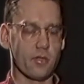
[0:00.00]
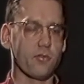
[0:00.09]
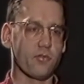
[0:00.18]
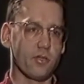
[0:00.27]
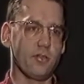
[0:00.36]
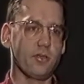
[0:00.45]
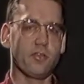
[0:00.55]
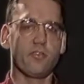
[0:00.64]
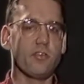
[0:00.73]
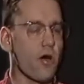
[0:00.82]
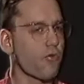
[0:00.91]
eine Ästhetik
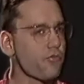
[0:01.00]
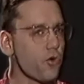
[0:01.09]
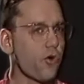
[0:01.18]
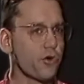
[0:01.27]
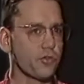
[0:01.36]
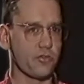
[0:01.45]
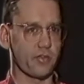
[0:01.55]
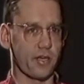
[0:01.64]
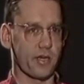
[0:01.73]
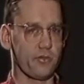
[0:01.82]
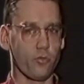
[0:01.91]
ist, die auch für heute
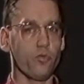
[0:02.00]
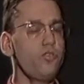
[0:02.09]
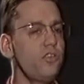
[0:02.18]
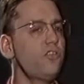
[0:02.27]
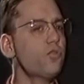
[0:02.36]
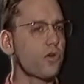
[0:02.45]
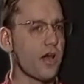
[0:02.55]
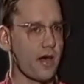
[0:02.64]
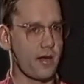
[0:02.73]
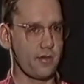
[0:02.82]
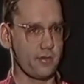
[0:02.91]
trägt und die
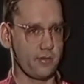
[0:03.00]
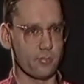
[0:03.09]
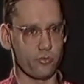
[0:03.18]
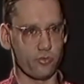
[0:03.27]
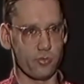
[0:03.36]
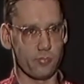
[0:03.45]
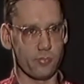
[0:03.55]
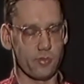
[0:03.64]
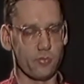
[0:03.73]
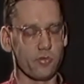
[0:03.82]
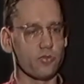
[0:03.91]
sogar in einer
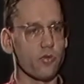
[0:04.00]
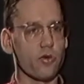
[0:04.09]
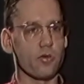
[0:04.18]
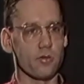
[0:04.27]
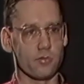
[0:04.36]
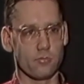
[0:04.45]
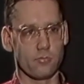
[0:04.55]
bestimmten Hinsicht neu,